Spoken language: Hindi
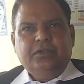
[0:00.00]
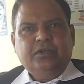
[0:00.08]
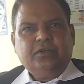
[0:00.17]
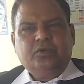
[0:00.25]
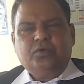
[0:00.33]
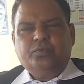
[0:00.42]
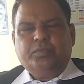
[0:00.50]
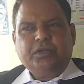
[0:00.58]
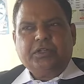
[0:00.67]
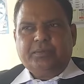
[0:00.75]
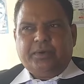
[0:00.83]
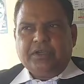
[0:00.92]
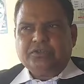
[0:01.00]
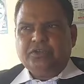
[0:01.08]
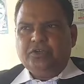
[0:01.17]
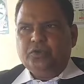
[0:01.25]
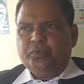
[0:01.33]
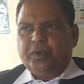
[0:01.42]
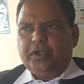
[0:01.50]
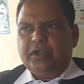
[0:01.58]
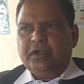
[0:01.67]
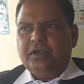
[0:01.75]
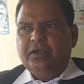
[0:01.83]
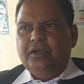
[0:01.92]
यह पर्दाफाश नहीं हो
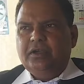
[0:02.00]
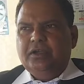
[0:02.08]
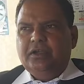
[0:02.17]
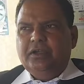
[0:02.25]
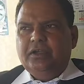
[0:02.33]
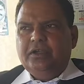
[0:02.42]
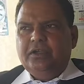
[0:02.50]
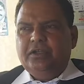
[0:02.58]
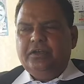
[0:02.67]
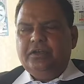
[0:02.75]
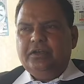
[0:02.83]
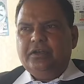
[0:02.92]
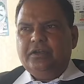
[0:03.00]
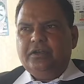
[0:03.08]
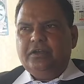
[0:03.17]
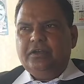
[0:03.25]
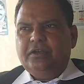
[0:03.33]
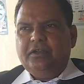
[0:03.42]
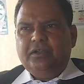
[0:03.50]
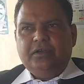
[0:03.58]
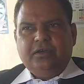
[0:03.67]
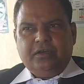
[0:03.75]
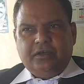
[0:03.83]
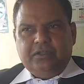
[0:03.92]
पाएगा इन
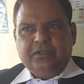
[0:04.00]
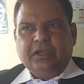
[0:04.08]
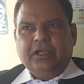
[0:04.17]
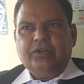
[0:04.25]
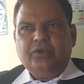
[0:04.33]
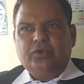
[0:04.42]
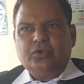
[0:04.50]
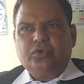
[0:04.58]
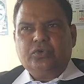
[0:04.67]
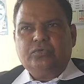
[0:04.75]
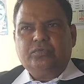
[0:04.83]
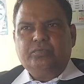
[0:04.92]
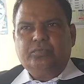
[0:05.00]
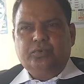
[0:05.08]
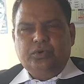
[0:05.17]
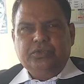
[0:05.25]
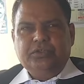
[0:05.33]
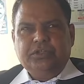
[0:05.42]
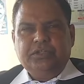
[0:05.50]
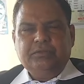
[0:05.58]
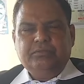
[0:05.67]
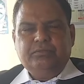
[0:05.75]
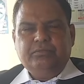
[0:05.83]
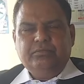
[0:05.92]
अधिकारियों को पुलिस यदि